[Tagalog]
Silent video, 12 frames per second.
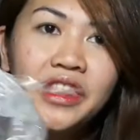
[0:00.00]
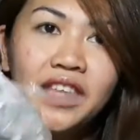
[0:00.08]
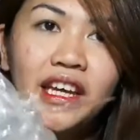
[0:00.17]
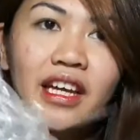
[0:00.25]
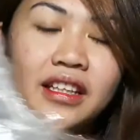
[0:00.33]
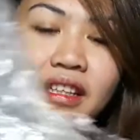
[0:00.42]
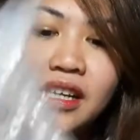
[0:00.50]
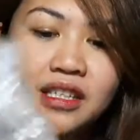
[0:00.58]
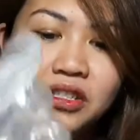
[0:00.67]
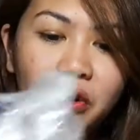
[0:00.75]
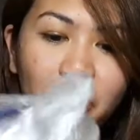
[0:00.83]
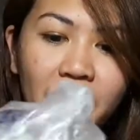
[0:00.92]
Well, I
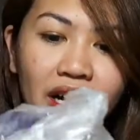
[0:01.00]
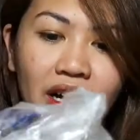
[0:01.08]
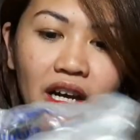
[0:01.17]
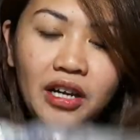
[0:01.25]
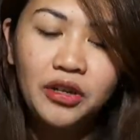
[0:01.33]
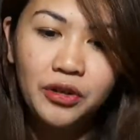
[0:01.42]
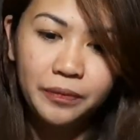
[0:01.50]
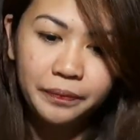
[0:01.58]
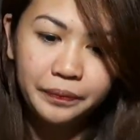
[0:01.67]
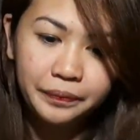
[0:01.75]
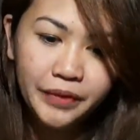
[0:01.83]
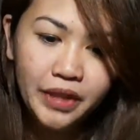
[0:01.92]
think na
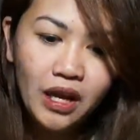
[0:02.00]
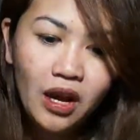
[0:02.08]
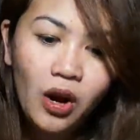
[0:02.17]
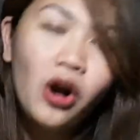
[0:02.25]
sobrang ano,